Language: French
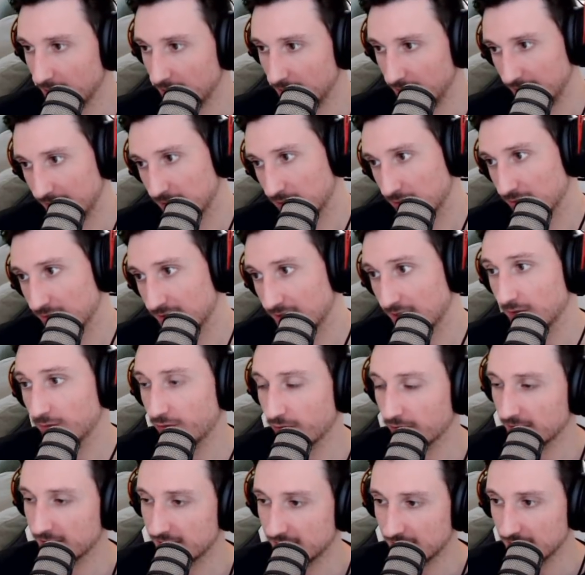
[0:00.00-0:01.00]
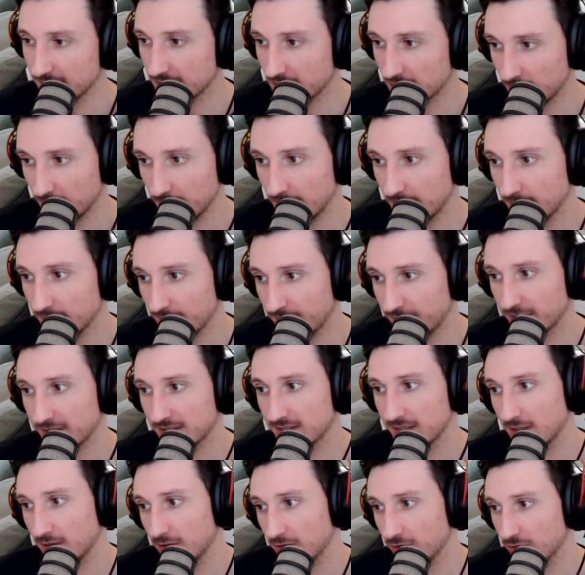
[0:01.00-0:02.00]
Euh, est-ce que cette fois-ci, quand même,
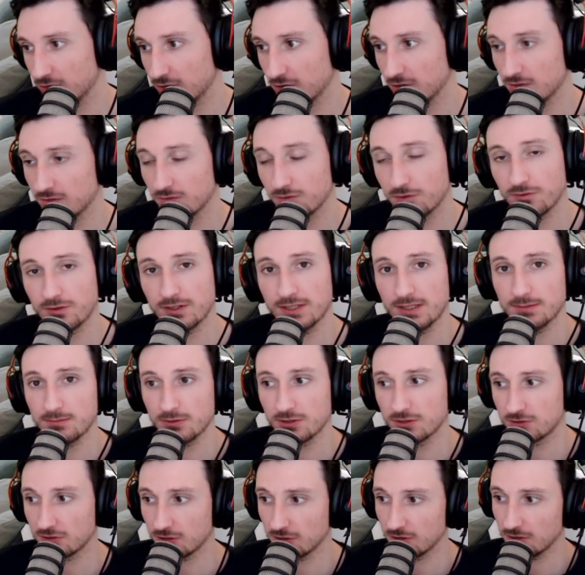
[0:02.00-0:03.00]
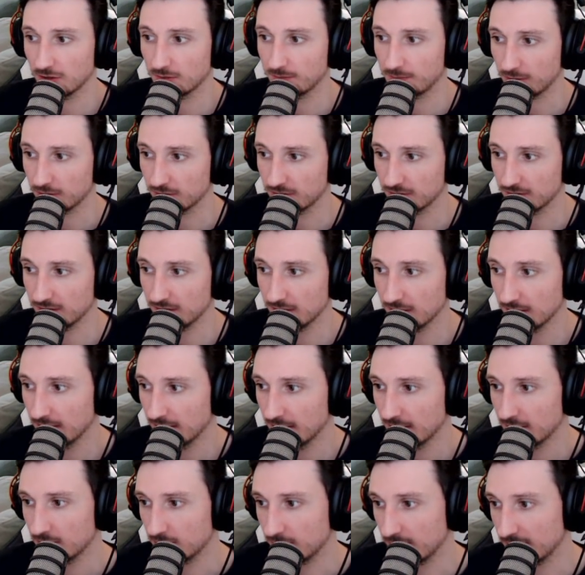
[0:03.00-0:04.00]
face à London, vous voyez Boston l'emporter
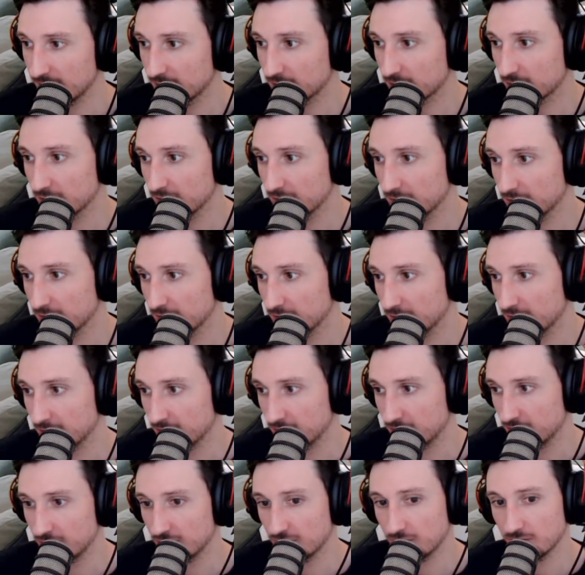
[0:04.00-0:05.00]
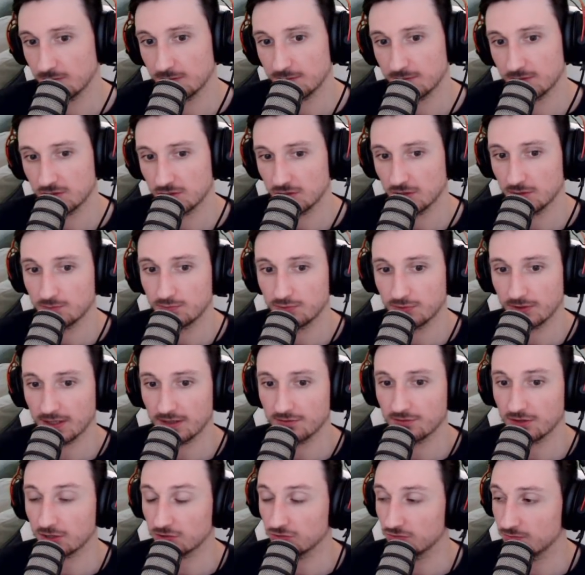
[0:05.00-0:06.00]
Ou est-ce que, euh, justement, Boston pourrait
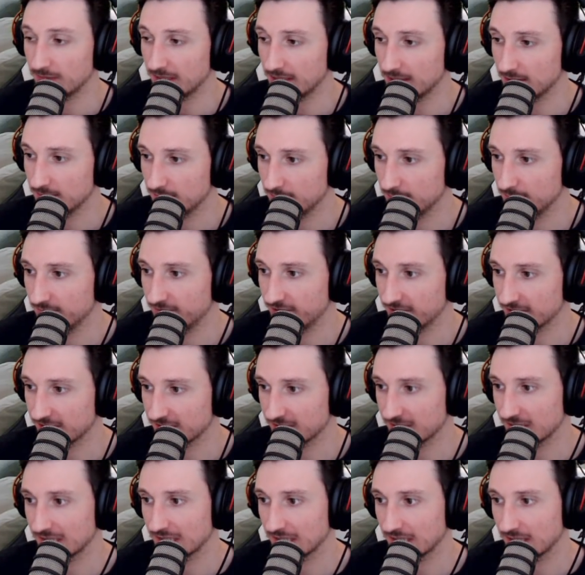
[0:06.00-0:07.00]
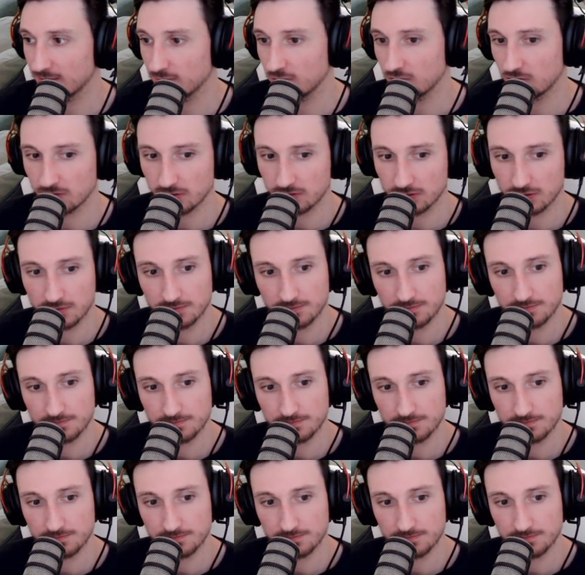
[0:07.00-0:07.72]
avoir du mal face à cette équipe de Londres